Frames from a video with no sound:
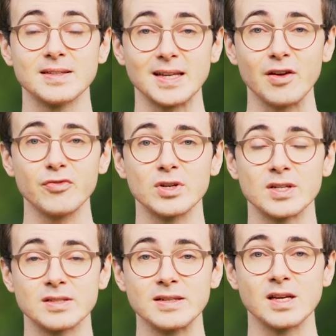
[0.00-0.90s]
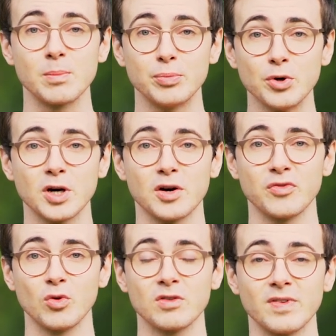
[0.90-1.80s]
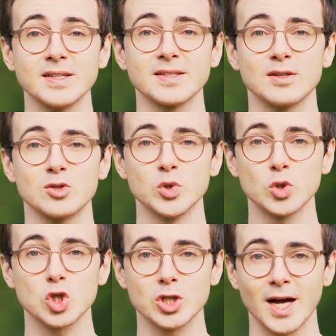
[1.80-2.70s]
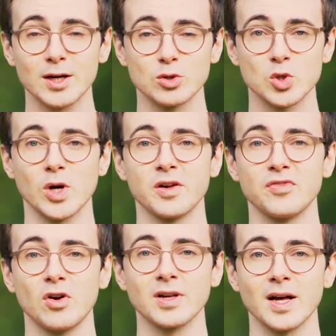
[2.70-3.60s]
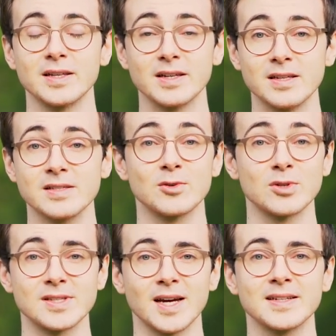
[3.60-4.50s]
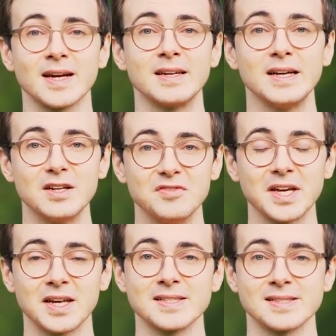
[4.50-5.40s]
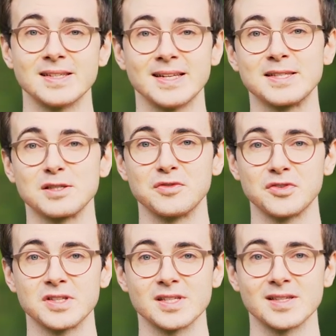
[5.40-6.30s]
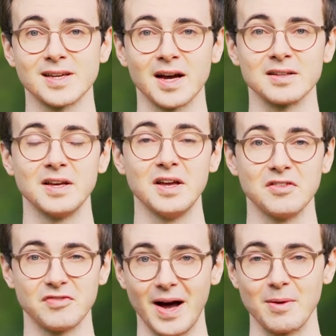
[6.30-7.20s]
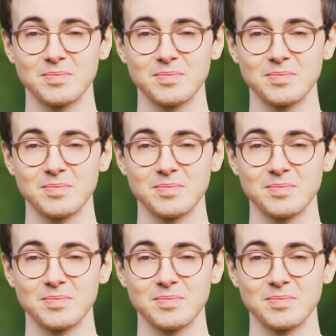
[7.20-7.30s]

Dafür, dass dieser Bürgerfunk weiterhin so stark und so erfolgreich ist und sein kann, wie er das in den letzten 40 Jahren war